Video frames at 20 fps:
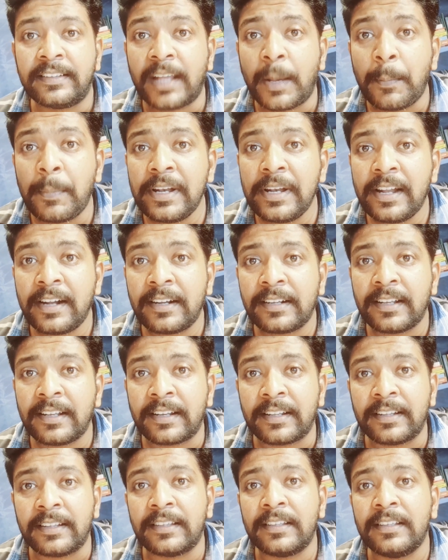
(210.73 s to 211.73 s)

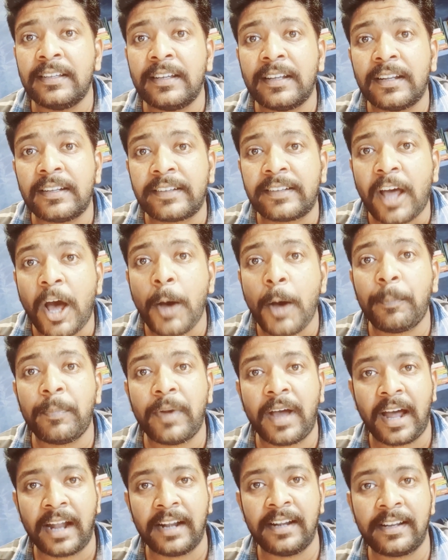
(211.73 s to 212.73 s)
தமிழ்நாட்டிலேருந்து டாப்
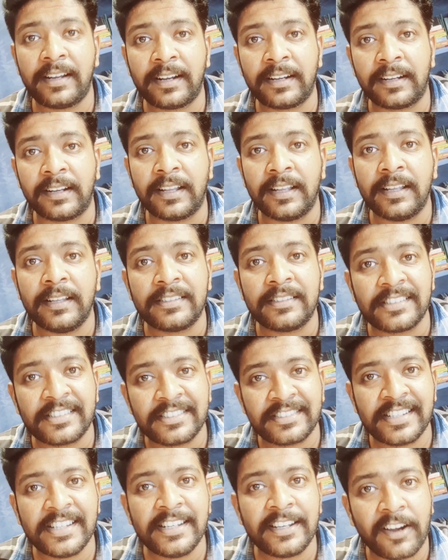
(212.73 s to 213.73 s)
ஹண்ட்ரடில்
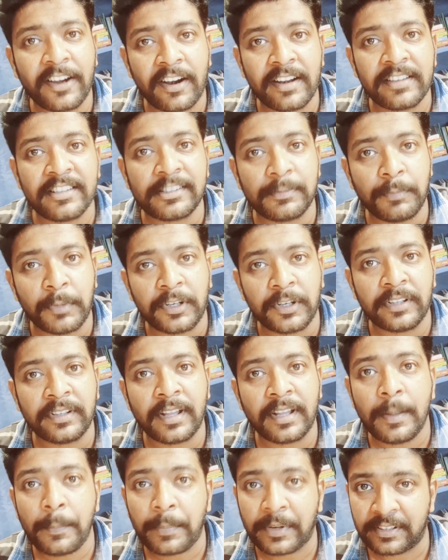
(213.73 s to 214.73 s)
சிக்ஸ்டீன் காலேஜஸ்
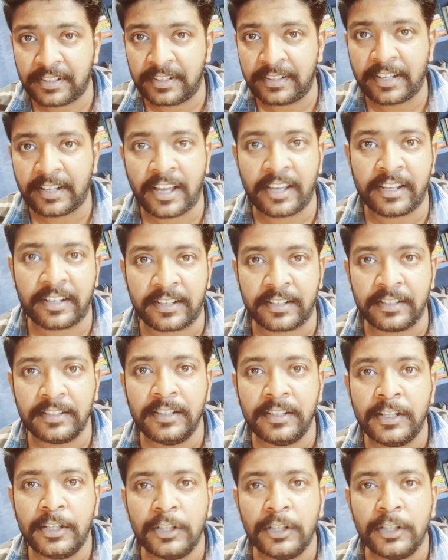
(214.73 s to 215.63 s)
மட்டும்தான் ப்ரெசென்ட் ஆகிருக்கு